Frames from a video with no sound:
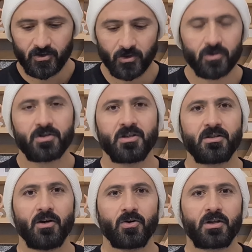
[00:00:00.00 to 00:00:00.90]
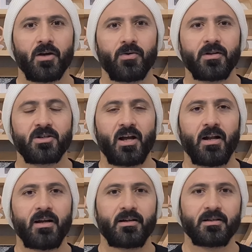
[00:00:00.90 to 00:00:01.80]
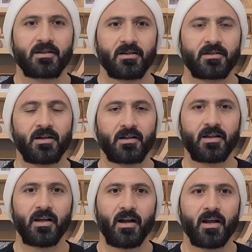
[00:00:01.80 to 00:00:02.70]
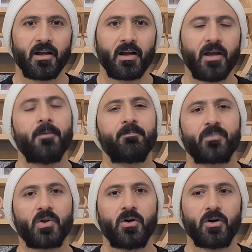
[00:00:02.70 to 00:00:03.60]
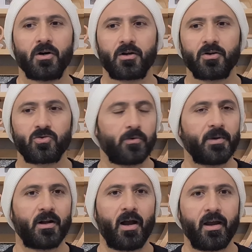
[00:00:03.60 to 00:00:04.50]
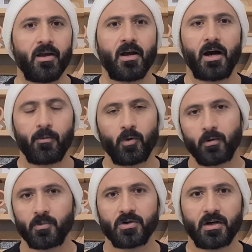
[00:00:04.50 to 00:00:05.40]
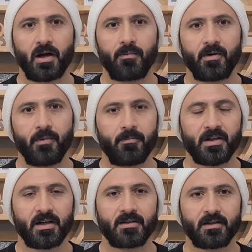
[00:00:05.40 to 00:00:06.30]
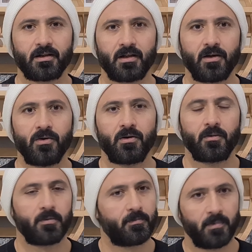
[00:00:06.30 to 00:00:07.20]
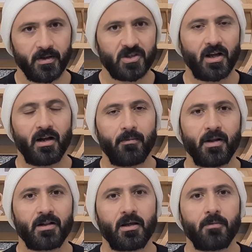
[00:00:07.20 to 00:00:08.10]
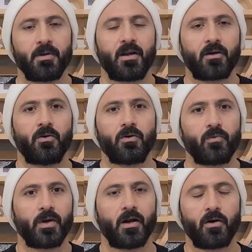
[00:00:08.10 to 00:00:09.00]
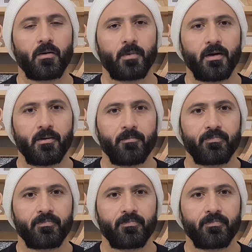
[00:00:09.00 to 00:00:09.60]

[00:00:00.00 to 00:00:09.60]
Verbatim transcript: जो जो चीज़ें होती हैं वो इनशाला डिस्कस करते रहेंगे और जो भी राय आप लोग मुझे कमेंट में बता सकते हो इनशाला मिलते हैं फिर एक और लॉग में